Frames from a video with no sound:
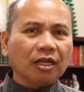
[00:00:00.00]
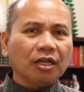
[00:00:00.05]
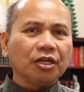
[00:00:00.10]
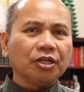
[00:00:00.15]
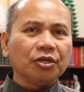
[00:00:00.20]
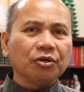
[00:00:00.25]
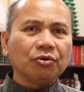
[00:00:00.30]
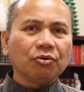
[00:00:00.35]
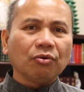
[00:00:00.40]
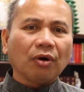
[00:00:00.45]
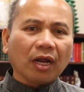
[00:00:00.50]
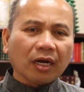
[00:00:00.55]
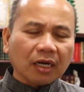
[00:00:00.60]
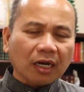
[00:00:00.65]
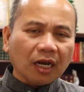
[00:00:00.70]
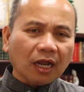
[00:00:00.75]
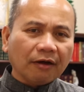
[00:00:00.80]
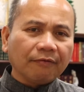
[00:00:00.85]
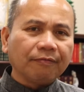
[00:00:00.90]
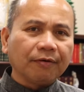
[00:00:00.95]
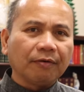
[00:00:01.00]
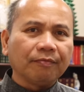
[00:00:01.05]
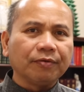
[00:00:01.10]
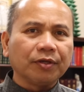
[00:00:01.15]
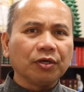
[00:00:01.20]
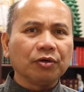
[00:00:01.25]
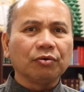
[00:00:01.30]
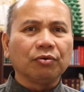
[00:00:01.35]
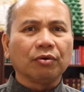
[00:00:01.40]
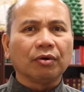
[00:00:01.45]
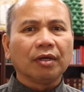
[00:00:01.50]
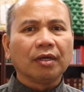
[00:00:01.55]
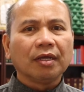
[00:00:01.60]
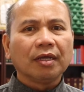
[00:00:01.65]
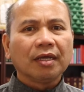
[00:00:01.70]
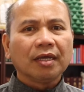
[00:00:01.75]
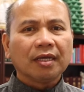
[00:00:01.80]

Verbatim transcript: in you and love of you.